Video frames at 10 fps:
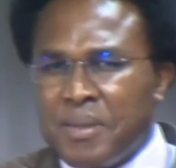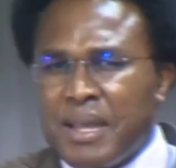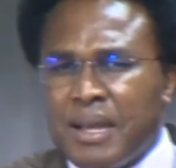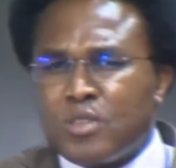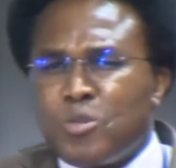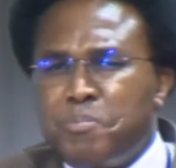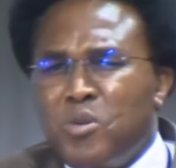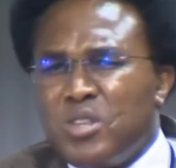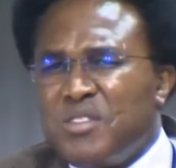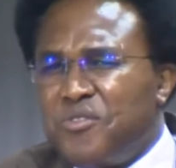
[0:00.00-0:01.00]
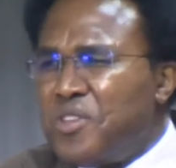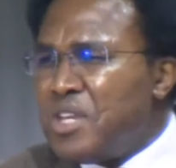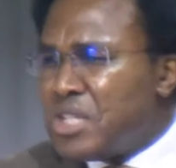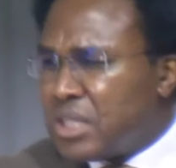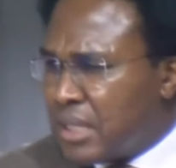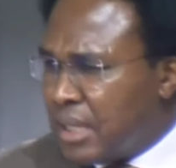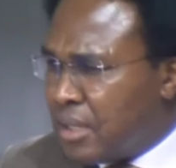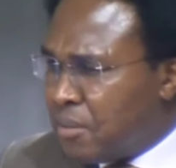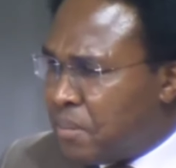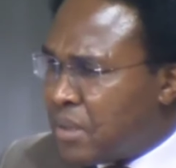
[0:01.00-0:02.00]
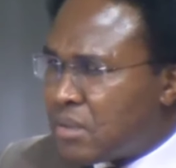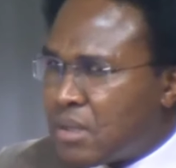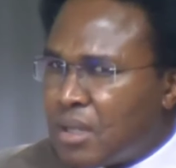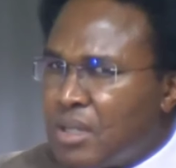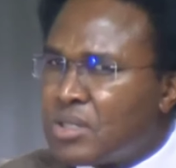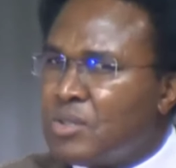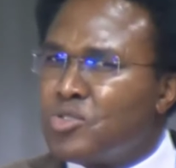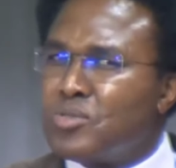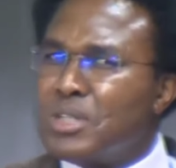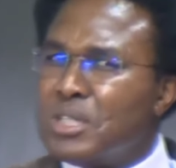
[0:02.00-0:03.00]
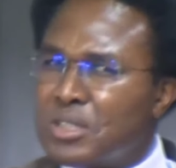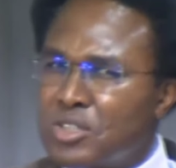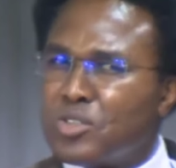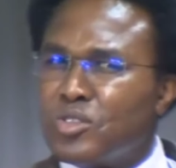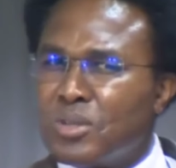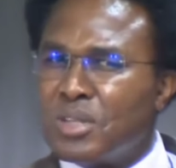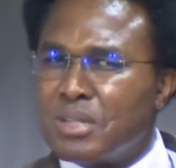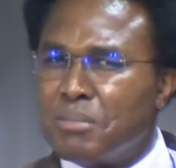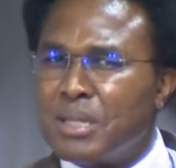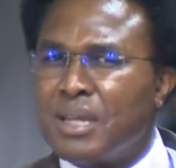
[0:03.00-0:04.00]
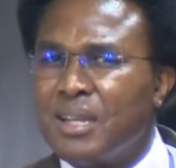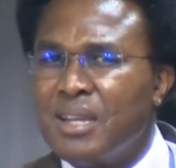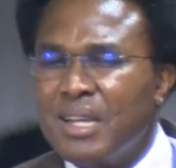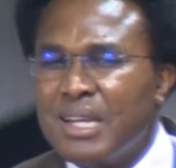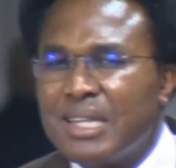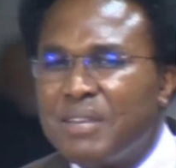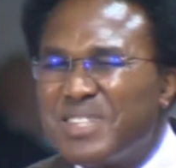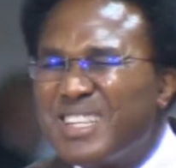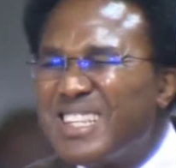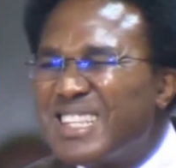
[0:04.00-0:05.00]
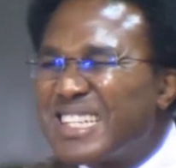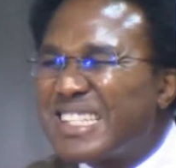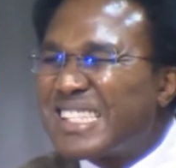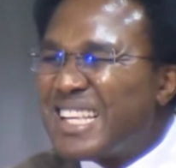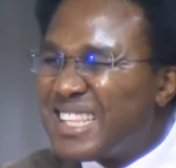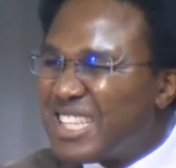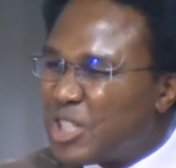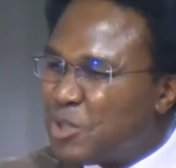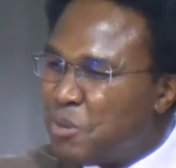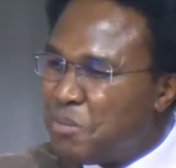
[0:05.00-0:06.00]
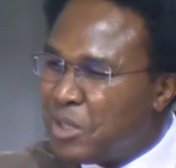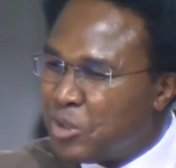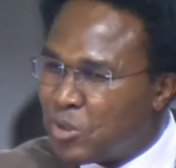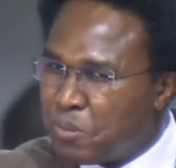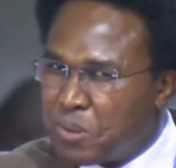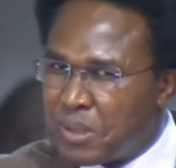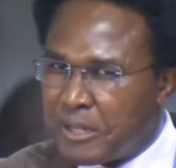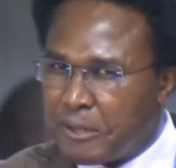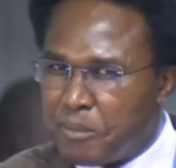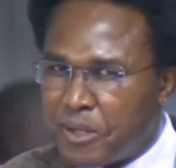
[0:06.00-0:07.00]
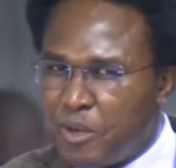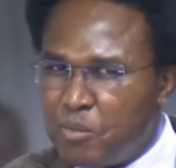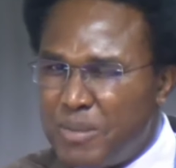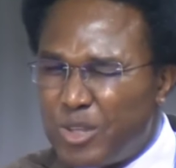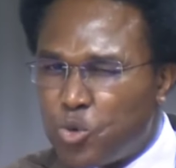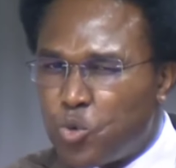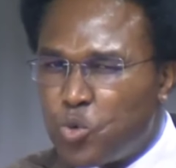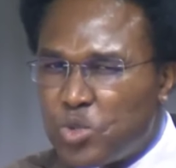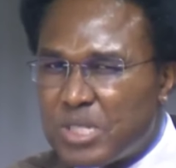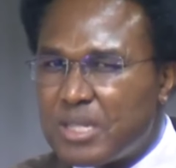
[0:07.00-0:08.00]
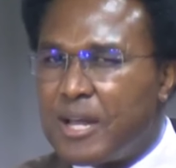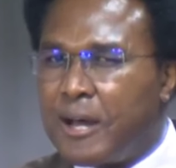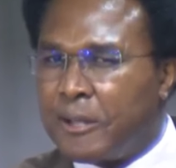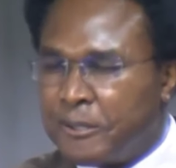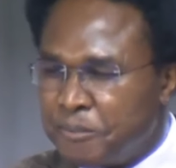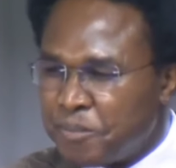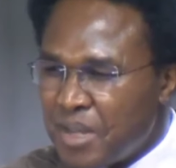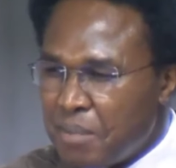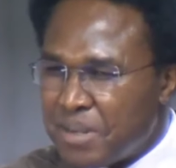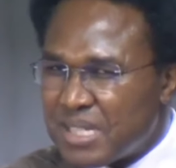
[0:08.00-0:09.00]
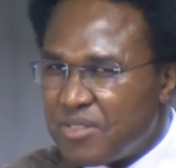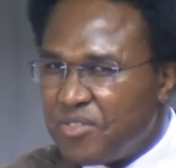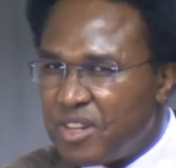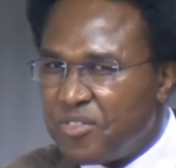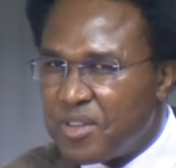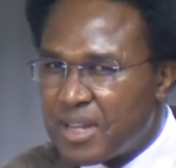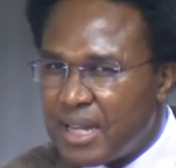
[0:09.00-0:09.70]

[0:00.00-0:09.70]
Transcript: do ponto de vista, eu penso que aqui são juristas, gostam dessa matéria, deve ser interessante este momento. Por quê? Porque é um momento crucial para se verificar